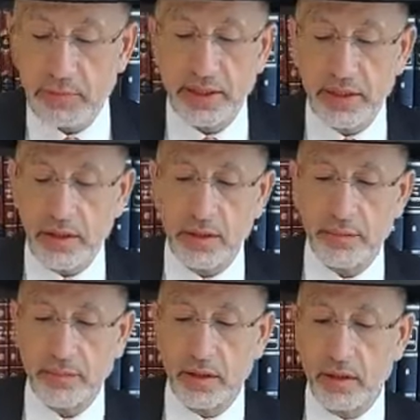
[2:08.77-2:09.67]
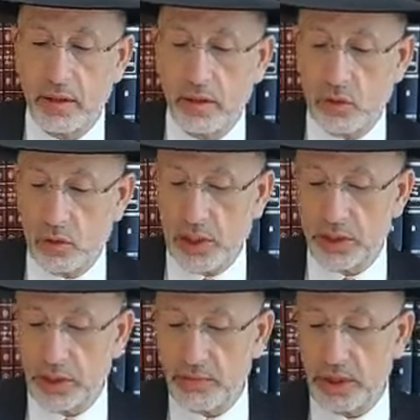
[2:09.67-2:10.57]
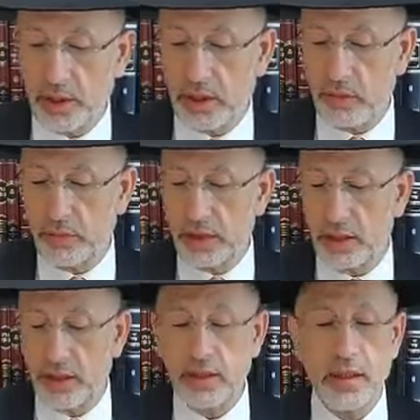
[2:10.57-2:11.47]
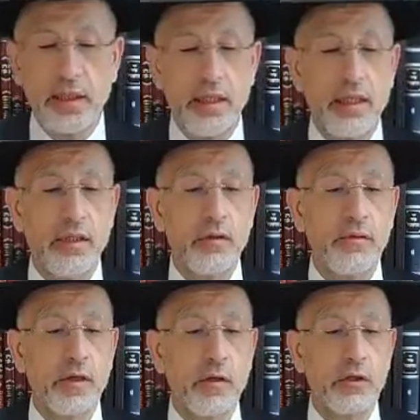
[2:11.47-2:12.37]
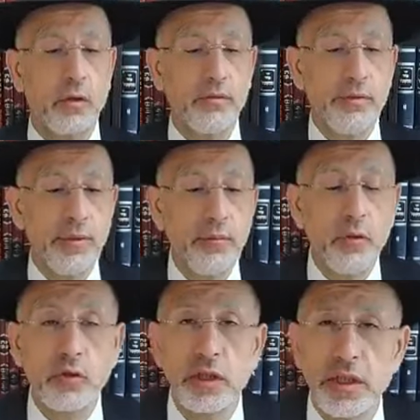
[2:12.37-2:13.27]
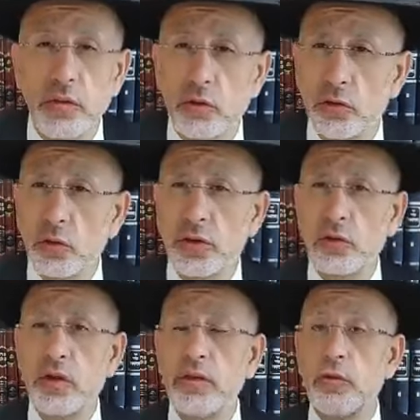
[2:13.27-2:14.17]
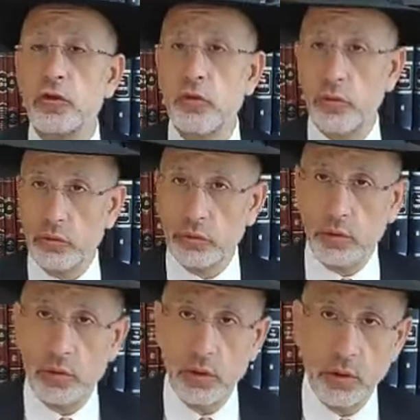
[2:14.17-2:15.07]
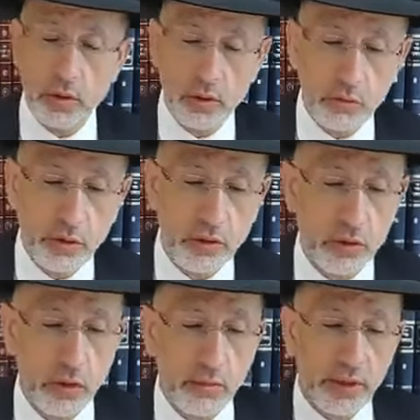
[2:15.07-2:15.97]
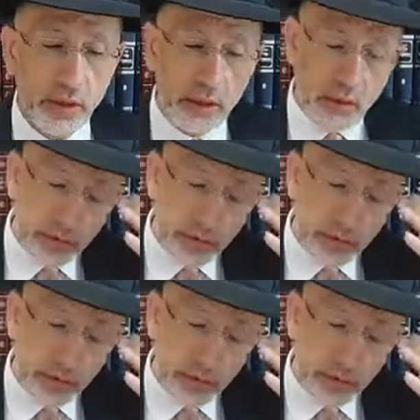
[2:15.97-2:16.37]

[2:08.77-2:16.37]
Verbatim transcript: Mathilde. Roi Hashem Tenachem Began Aiden Elion Limo. J'ai dit aujourd'hui qu'on était le dimanche 11 du mois d'octobre et le